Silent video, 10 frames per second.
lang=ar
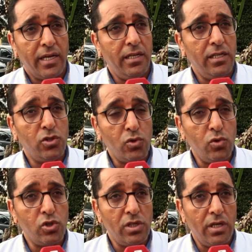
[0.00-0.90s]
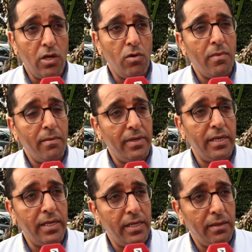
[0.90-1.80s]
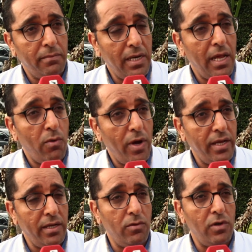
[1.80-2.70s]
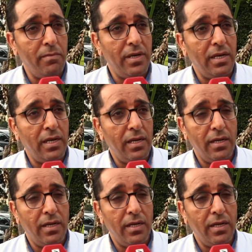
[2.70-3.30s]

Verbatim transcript: كاينين جوج اللي هما من من الاوائل ولا من